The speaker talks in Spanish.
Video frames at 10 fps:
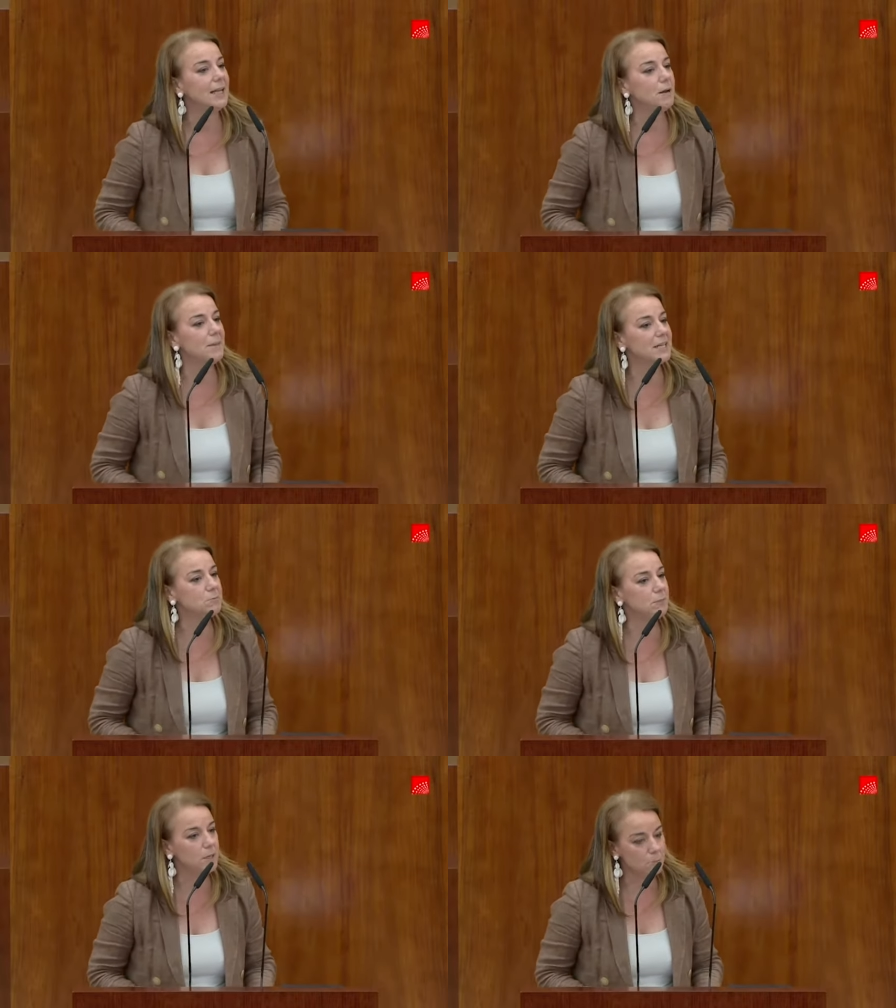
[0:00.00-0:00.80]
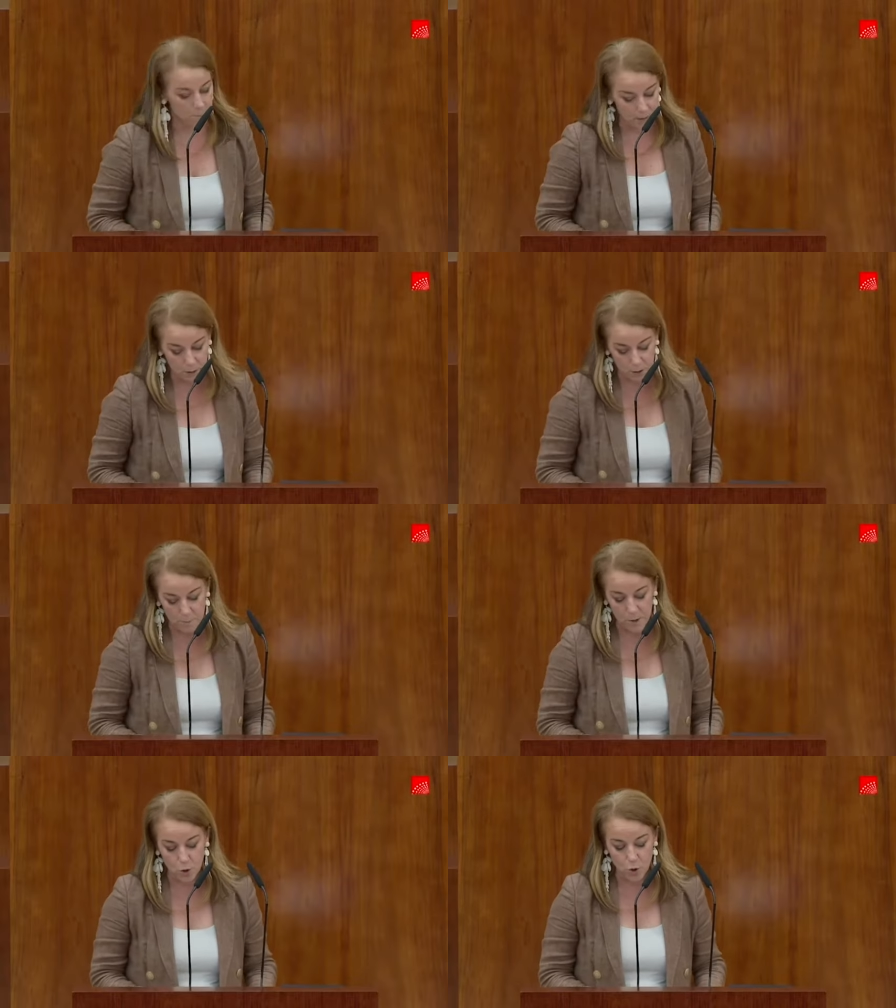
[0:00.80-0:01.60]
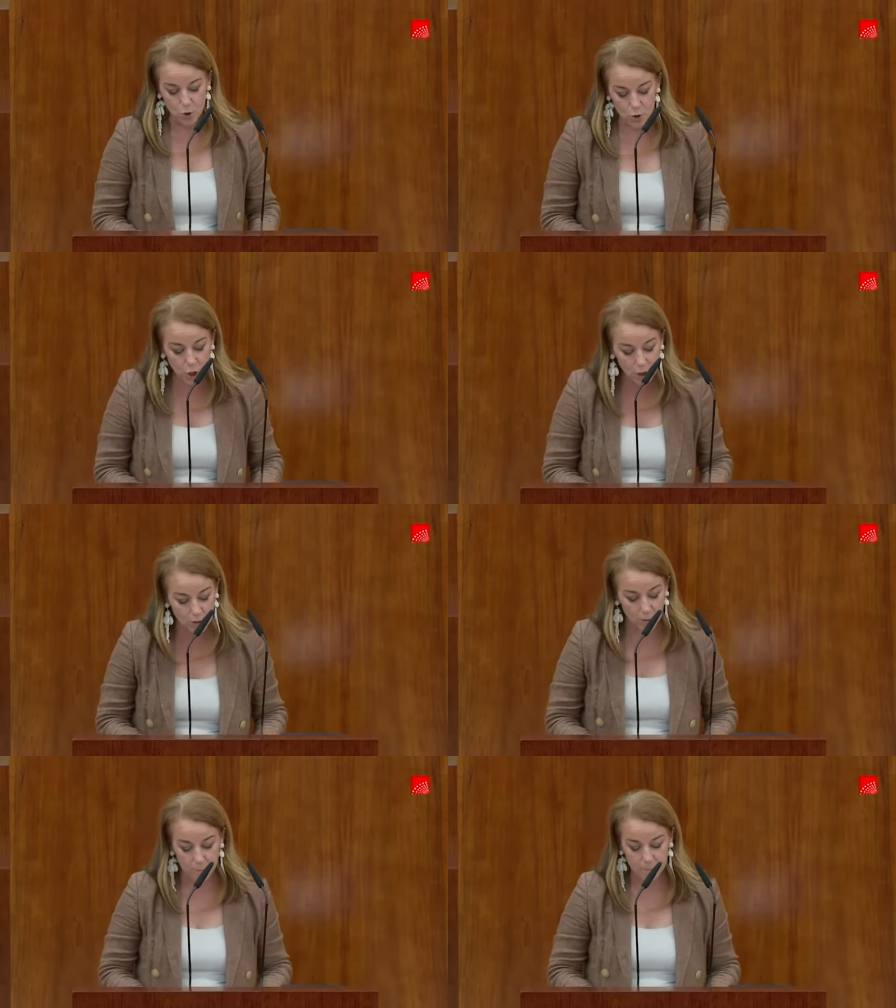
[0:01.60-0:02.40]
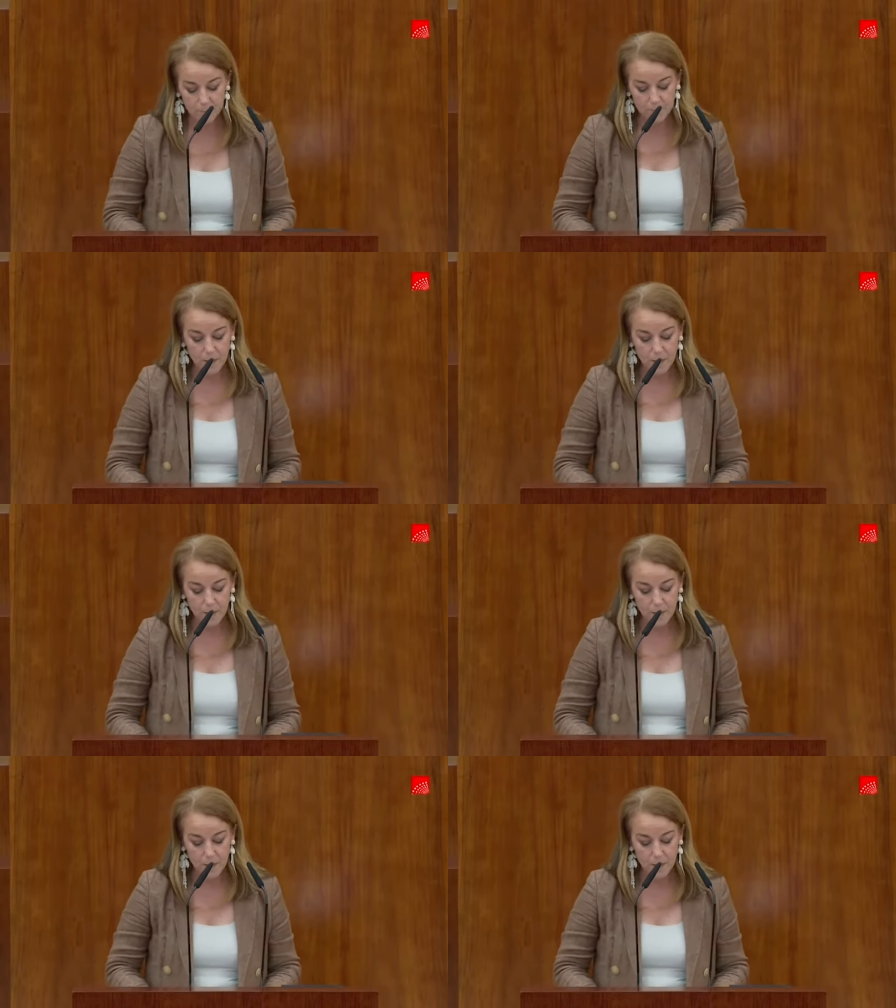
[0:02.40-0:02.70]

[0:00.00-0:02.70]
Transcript: del más mínimo principio sólido